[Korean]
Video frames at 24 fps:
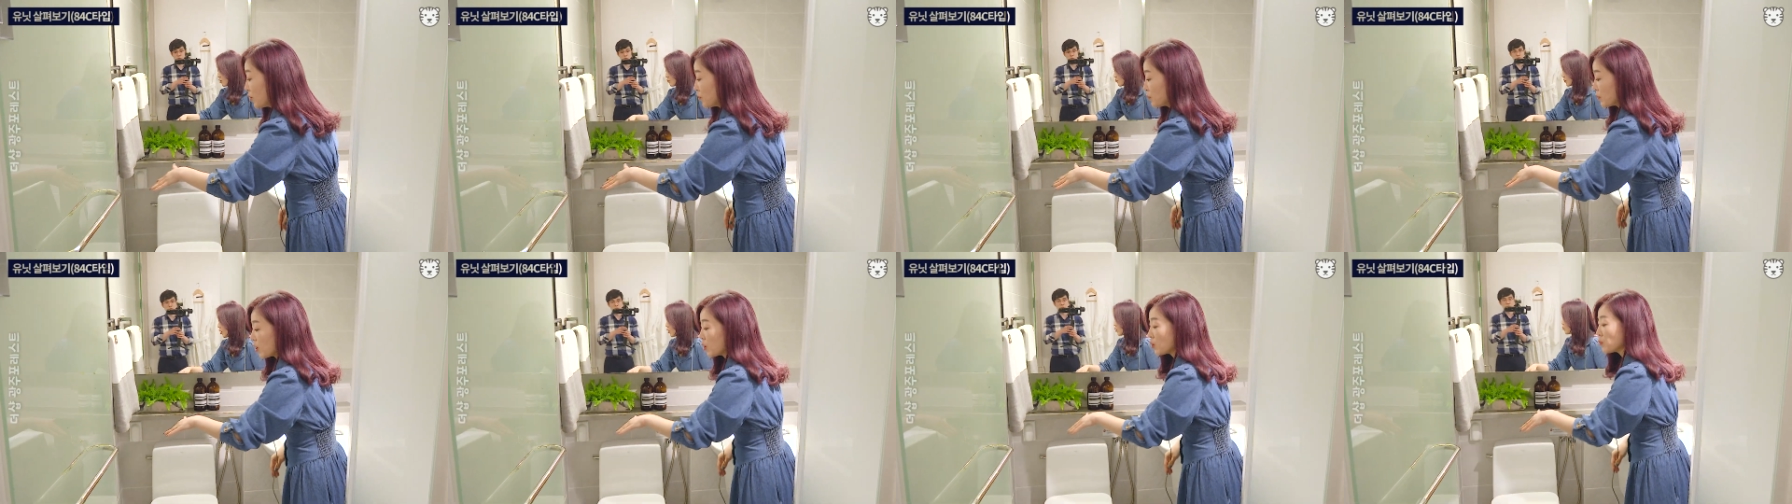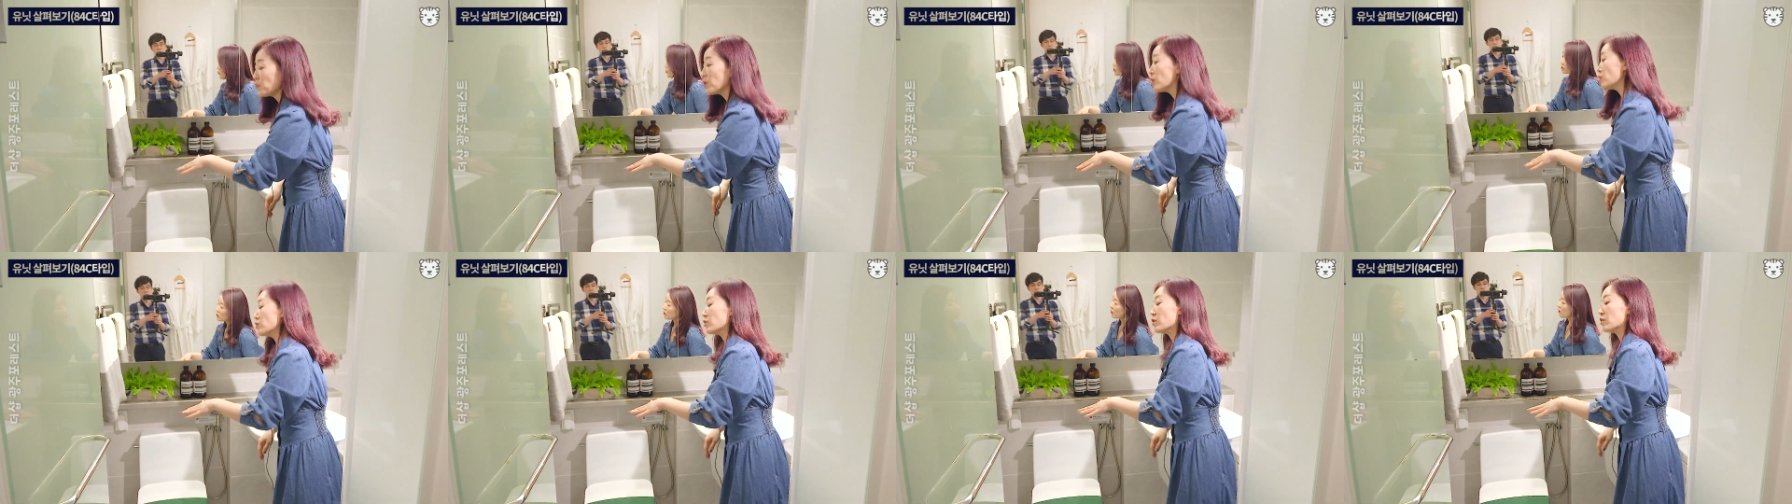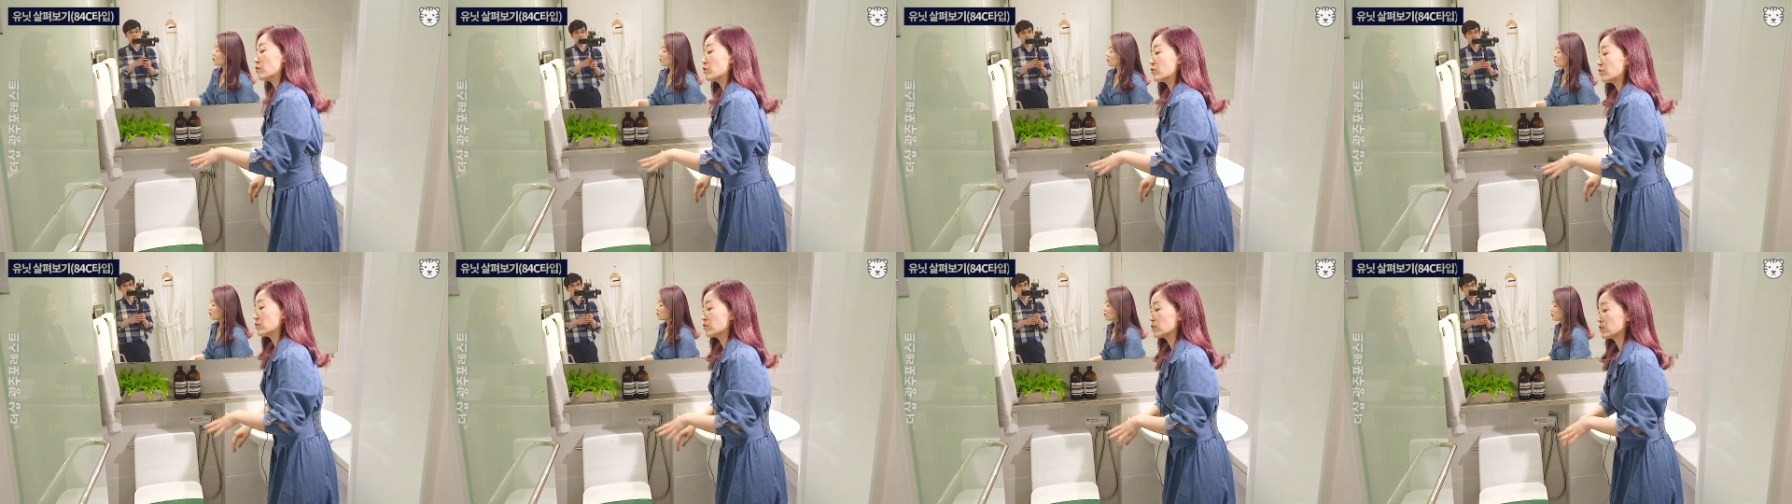
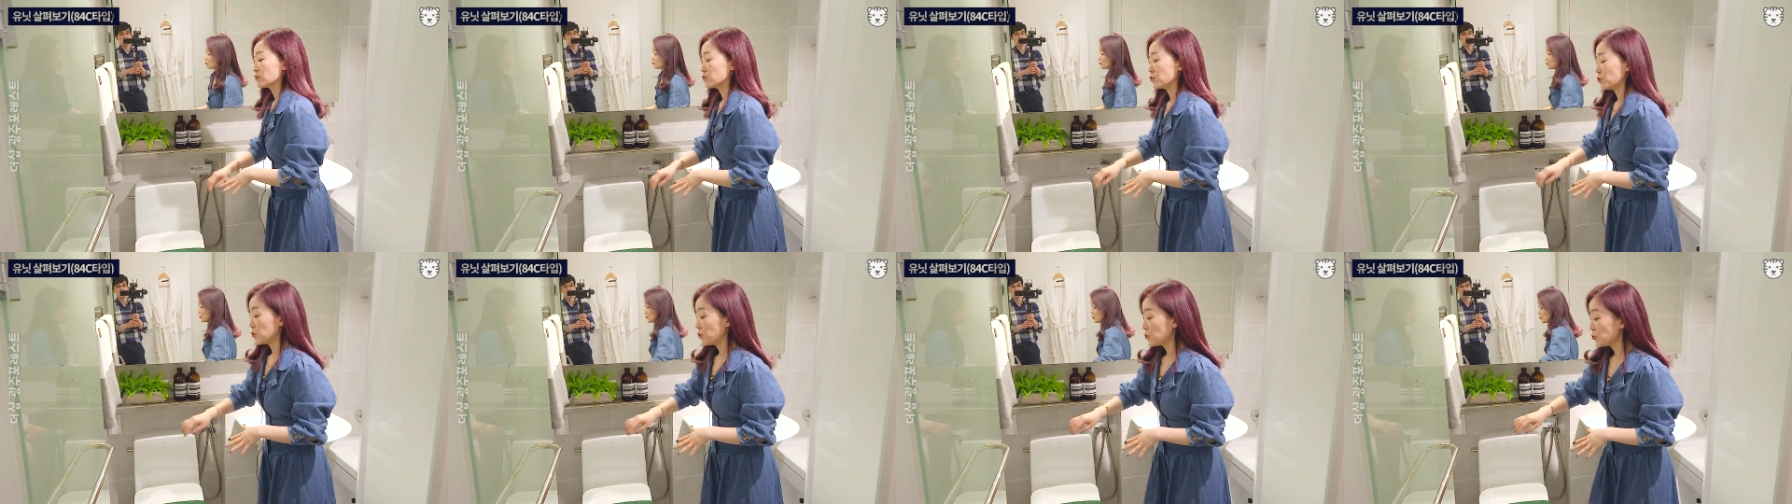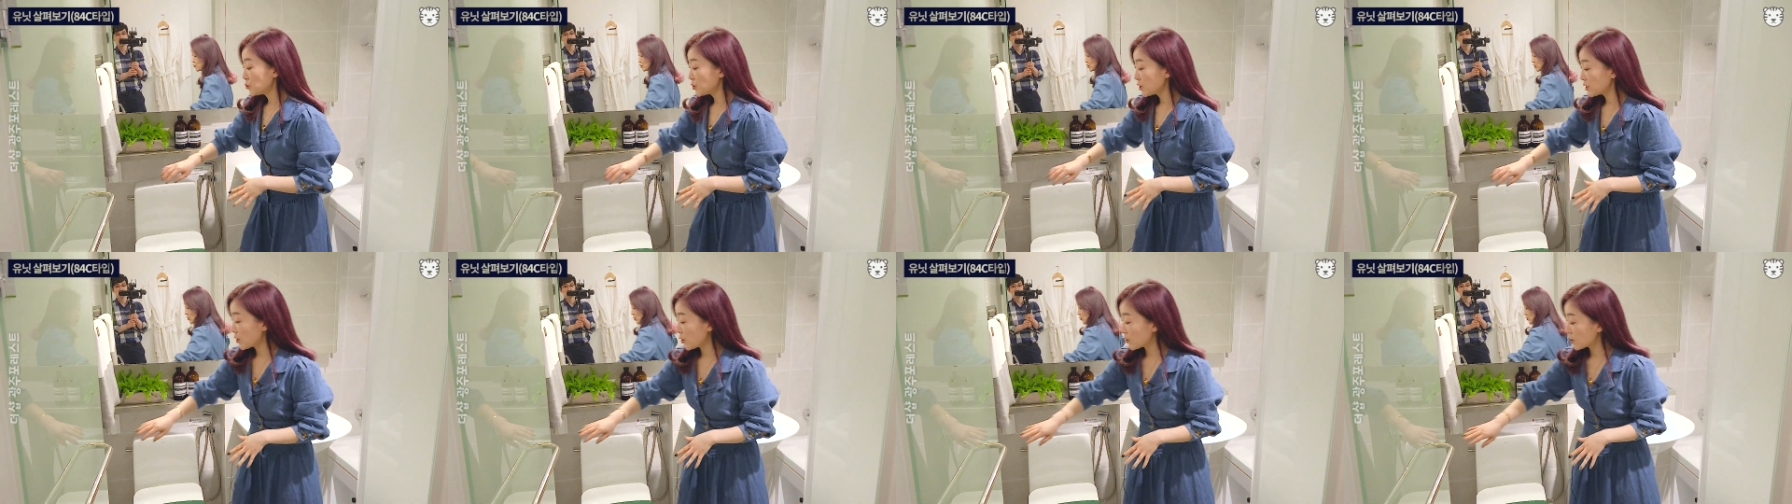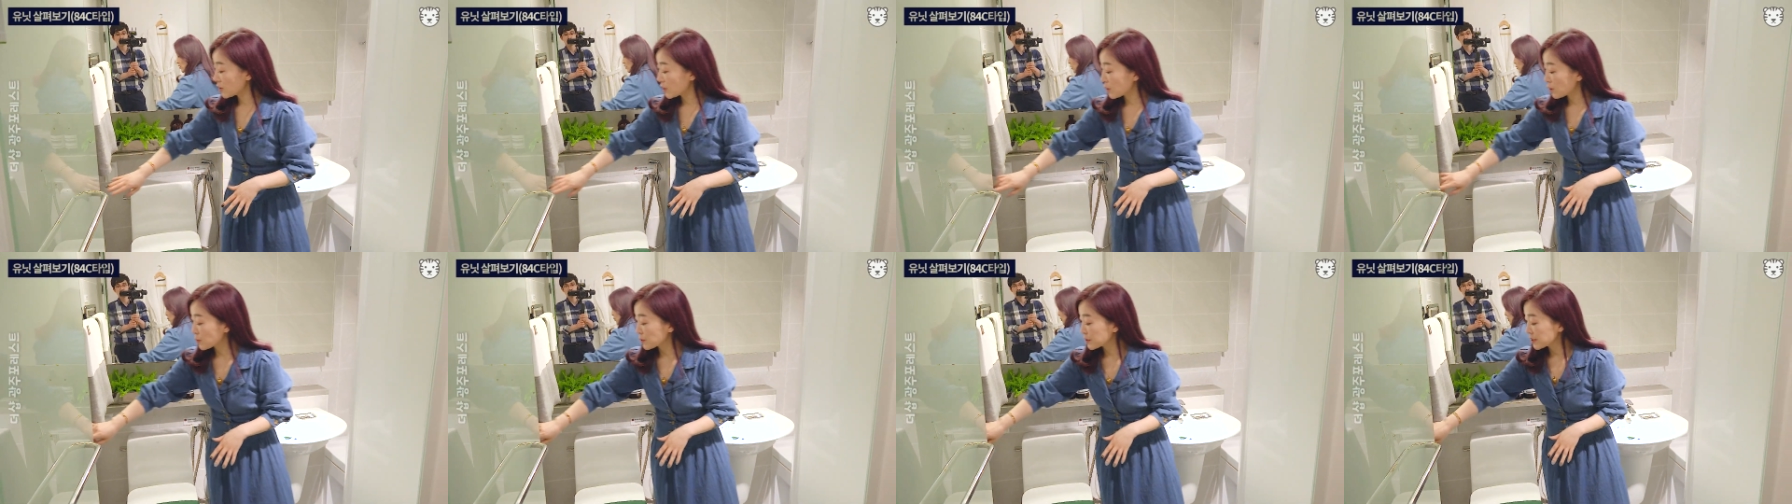평면형 휴지
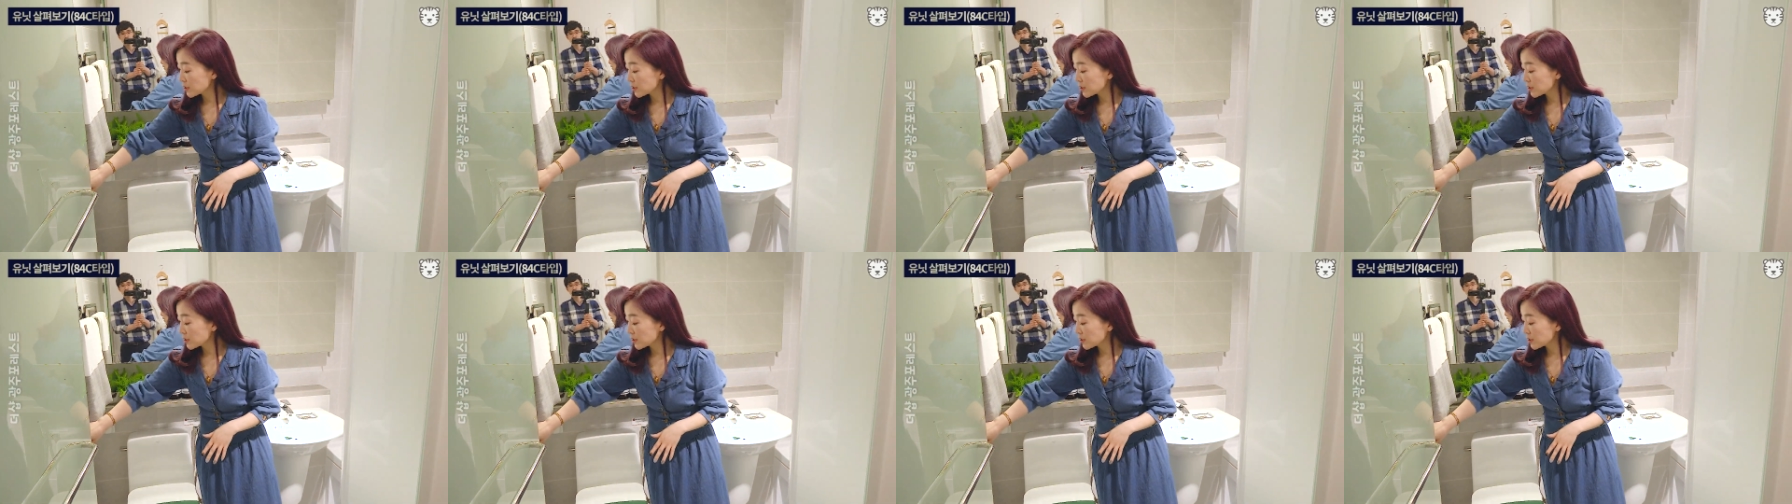거리라고